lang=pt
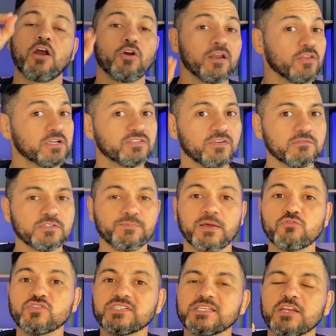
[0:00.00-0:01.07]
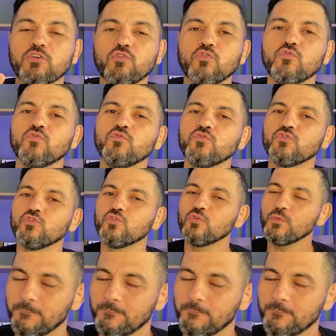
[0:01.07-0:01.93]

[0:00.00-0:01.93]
Agora nós vamos para o segundo